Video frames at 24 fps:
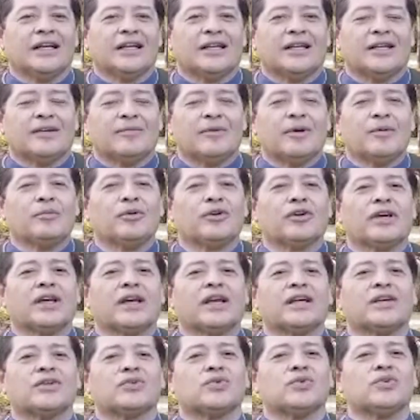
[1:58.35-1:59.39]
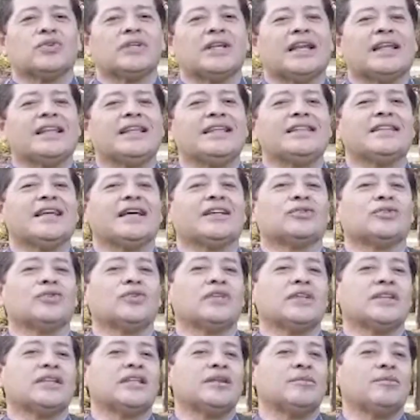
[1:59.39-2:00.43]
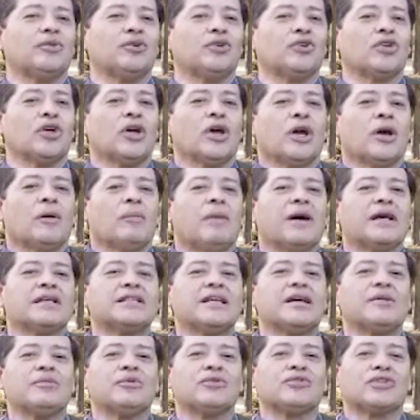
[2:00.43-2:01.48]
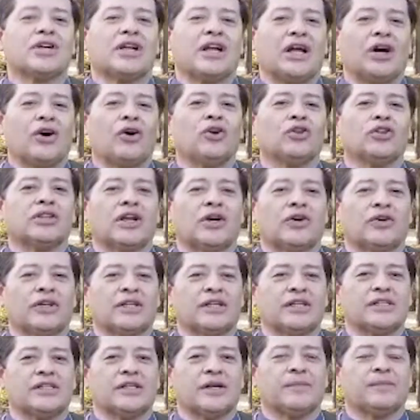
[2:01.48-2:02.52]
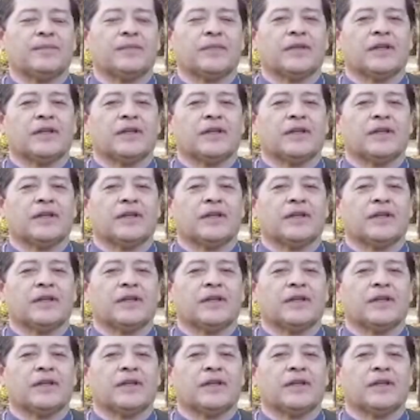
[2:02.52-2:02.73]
Eh, vemos que Jesús le dice a sus discípulos, vayamos a la otra orilla.